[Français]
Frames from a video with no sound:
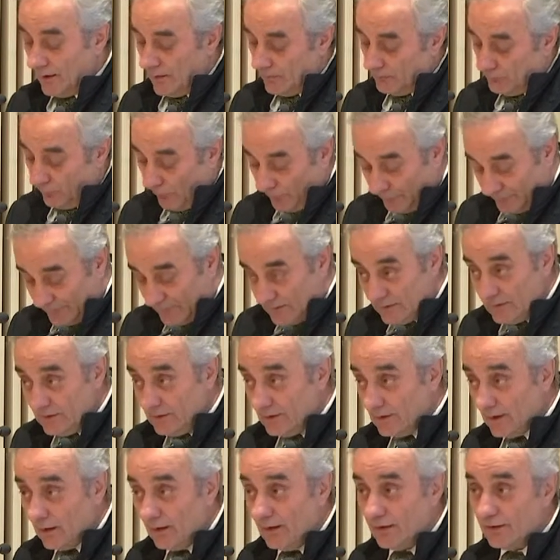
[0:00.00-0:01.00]
Pour
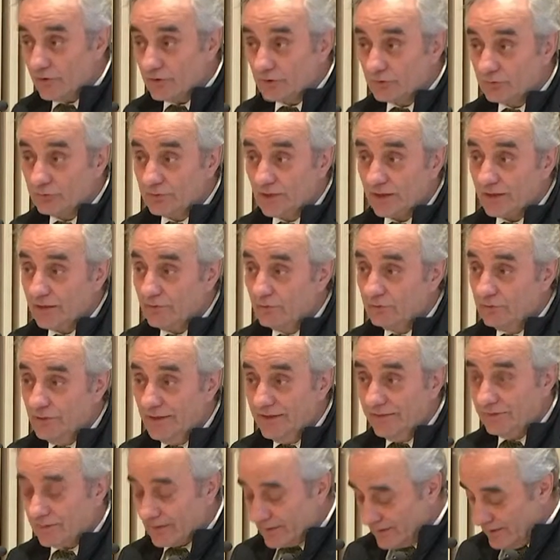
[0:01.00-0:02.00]
finir, je voudrais vous
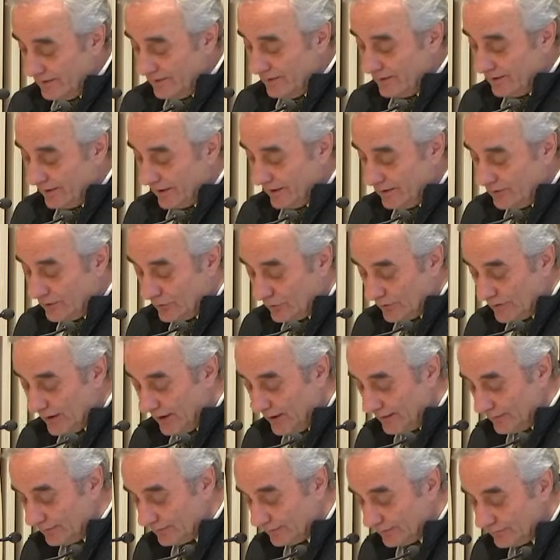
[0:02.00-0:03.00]
livrer quelques
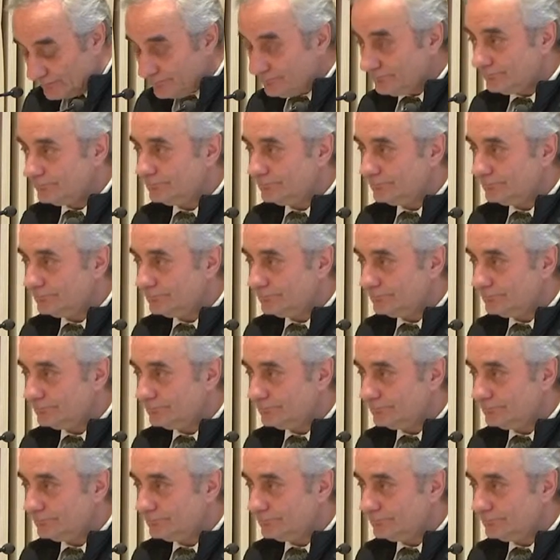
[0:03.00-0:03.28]
dates.